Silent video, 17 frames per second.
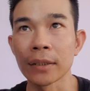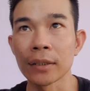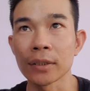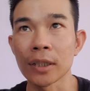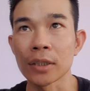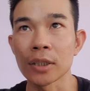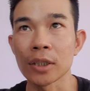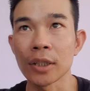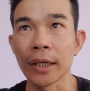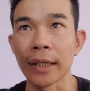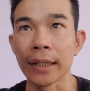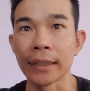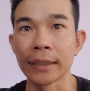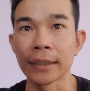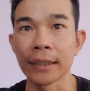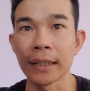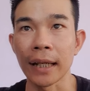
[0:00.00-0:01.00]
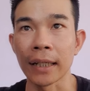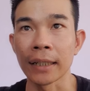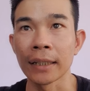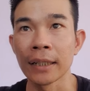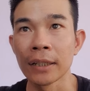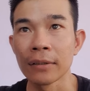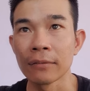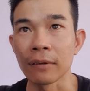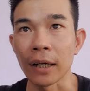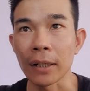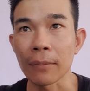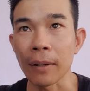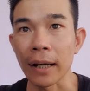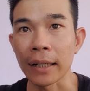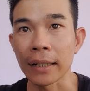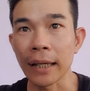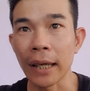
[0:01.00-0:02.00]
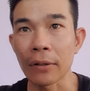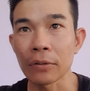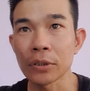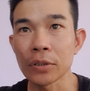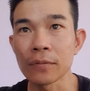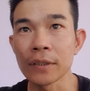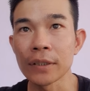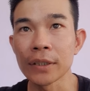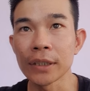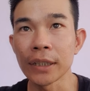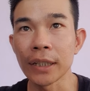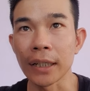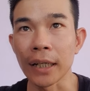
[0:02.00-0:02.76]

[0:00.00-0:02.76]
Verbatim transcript: nó sẽ xuất hiện như thế này và các bạn kéo xuống phía dưới này